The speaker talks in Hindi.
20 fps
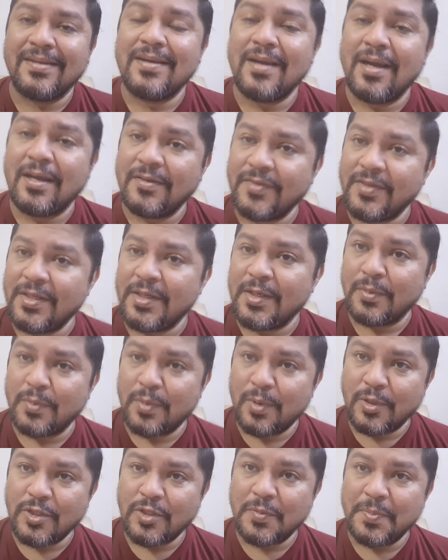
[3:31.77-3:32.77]
काफ़ी
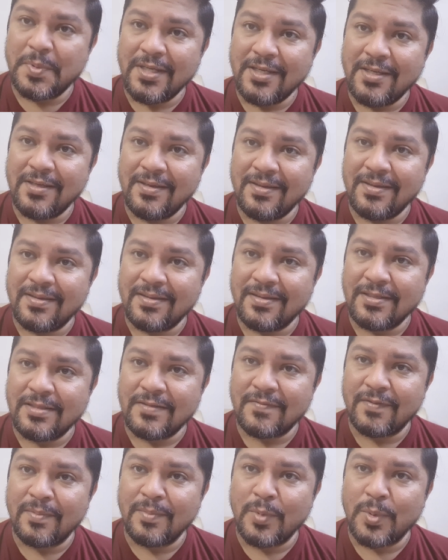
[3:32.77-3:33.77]
अवार्ड्स भी
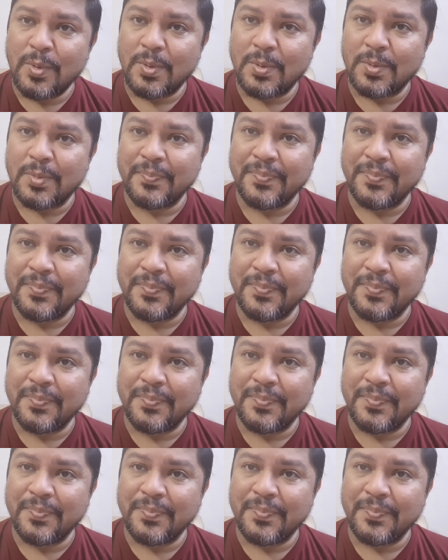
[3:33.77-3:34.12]
इस फिल्म को